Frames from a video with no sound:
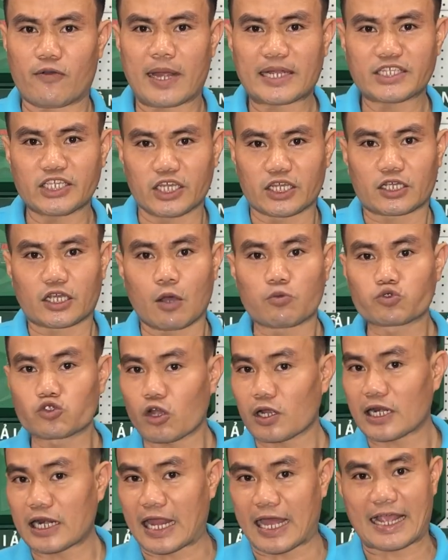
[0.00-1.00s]
các bạn chị công
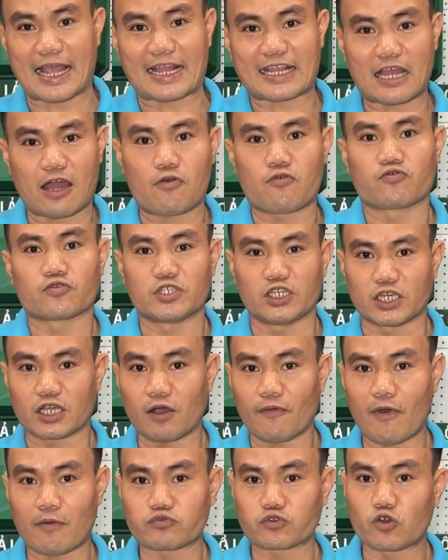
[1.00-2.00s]
suất là ngang nhau chỉ
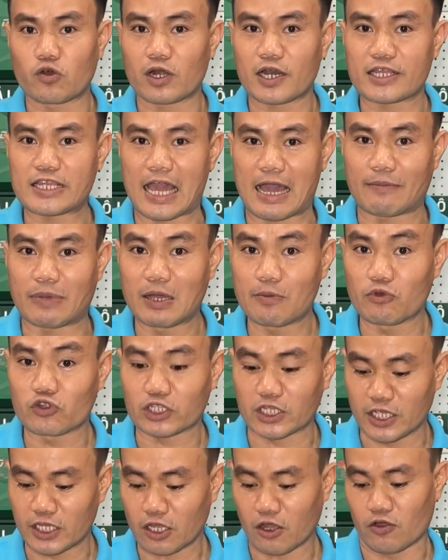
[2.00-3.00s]
có vòng tua nó giảm hơn
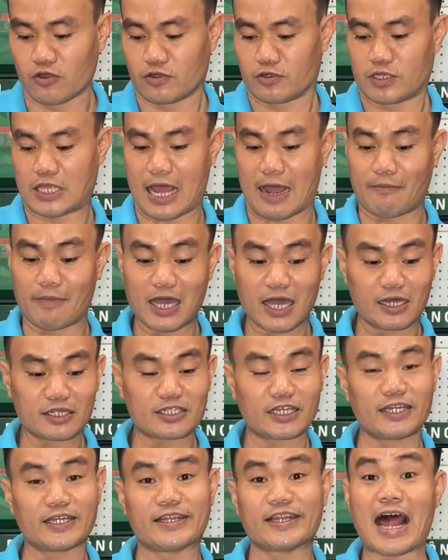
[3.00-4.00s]
một tí thôi giảm
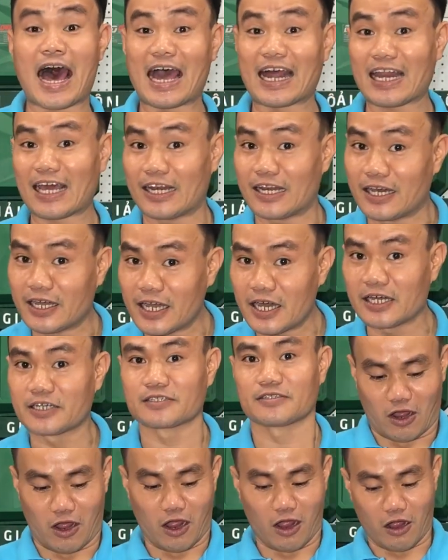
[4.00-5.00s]
hơn thì đá lại lớn hơn
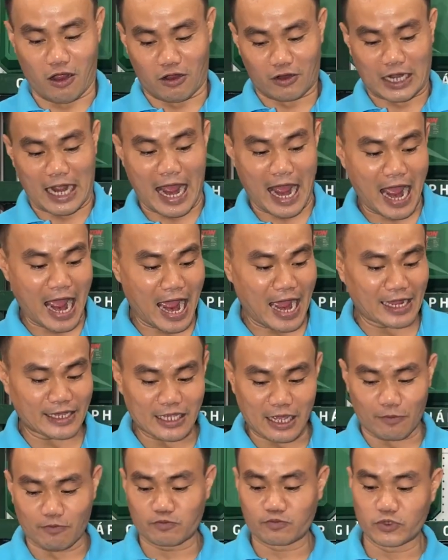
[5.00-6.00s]
à, cả hai
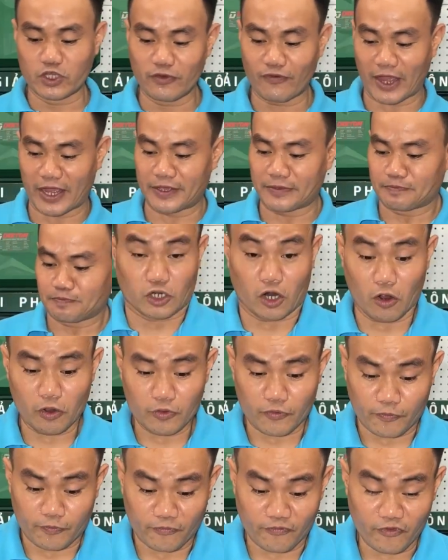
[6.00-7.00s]
dòng như vậy
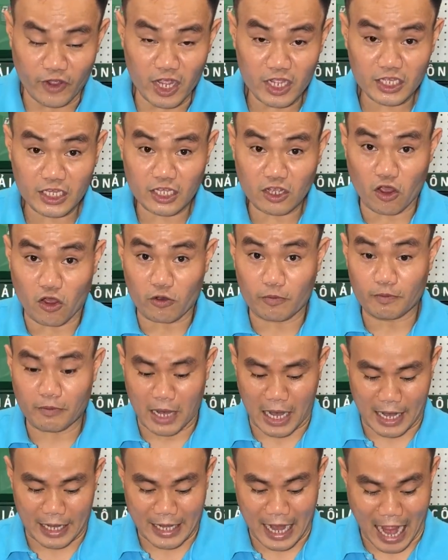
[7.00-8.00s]
rồi với cái con
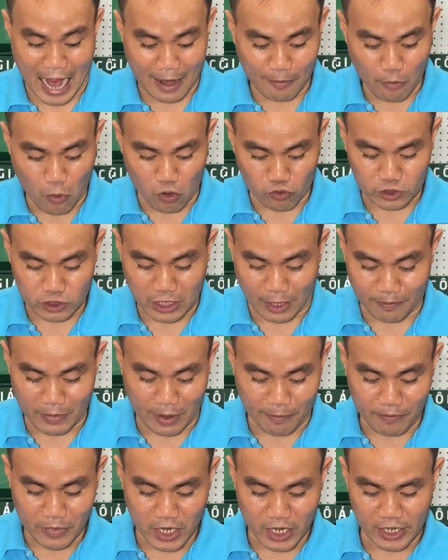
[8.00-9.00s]
mà đá
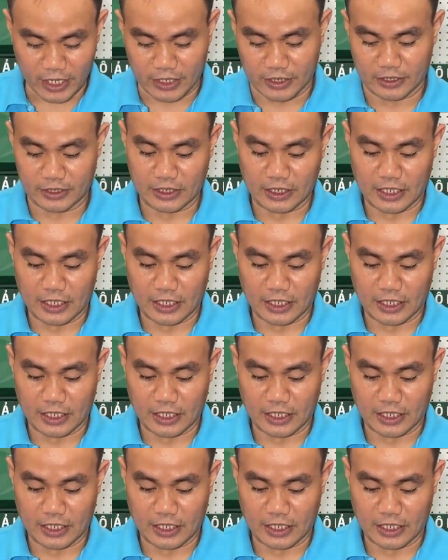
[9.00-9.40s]
150